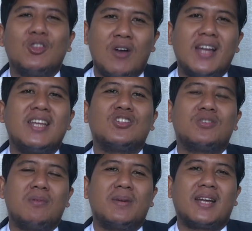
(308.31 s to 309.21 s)
Tuhan
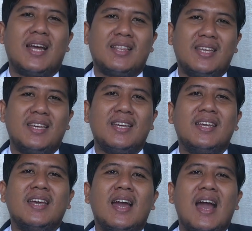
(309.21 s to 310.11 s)
Yesus memberkati.
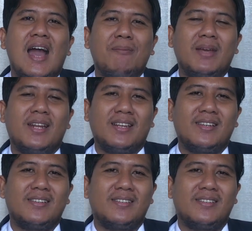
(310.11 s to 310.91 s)
Amin.